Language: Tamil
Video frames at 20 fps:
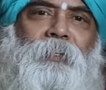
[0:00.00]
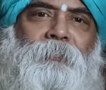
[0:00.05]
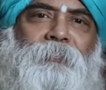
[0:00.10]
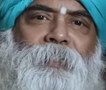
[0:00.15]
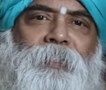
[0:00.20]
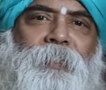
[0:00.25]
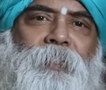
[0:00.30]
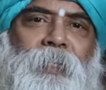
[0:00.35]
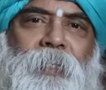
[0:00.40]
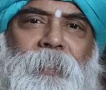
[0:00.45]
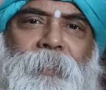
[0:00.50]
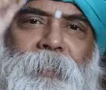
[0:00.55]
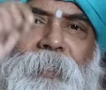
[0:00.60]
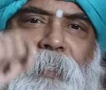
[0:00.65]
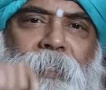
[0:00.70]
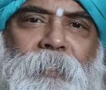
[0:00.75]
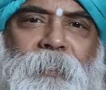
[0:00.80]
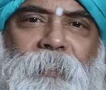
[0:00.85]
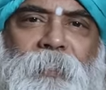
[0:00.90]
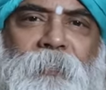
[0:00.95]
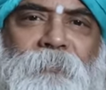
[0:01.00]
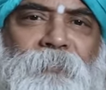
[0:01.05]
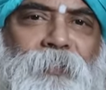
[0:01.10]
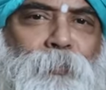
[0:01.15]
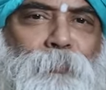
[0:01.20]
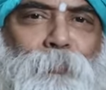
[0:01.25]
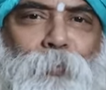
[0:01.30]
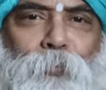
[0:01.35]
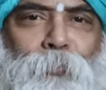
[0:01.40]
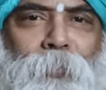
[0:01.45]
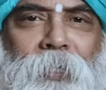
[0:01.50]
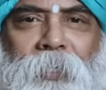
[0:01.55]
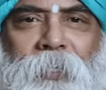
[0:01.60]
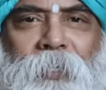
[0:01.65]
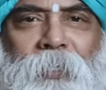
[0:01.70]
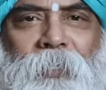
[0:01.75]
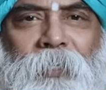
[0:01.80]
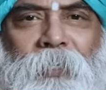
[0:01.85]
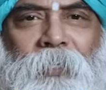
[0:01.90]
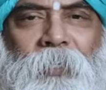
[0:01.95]
அங்கே வச்சுருக்கான் சார் சர்வீஸ்
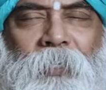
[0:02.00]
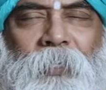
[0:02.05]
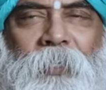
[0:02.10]
ப்ரொவைடரு